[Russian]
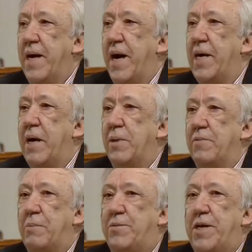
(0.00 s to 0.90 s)
А я был
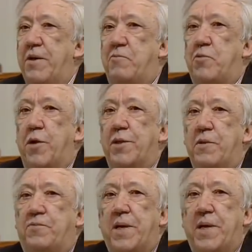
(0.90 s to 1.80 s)
вообще в полной
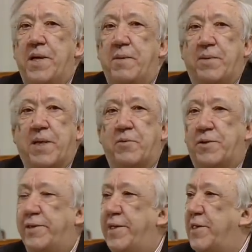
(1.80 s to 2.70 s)
эйфории, потому
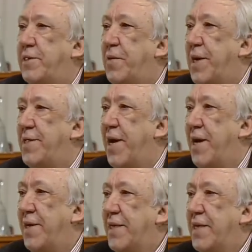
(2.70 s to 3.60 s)
что через два
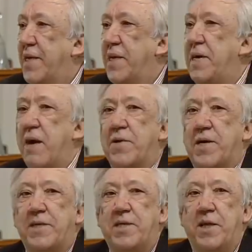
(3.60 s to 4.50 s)
дня я
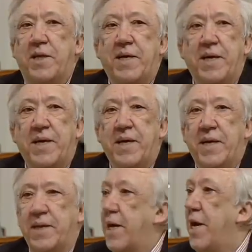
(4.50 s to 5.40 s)
выходил
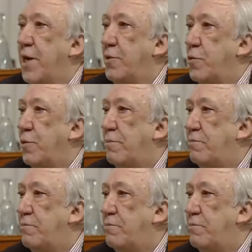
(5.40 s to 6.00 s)
на аренду.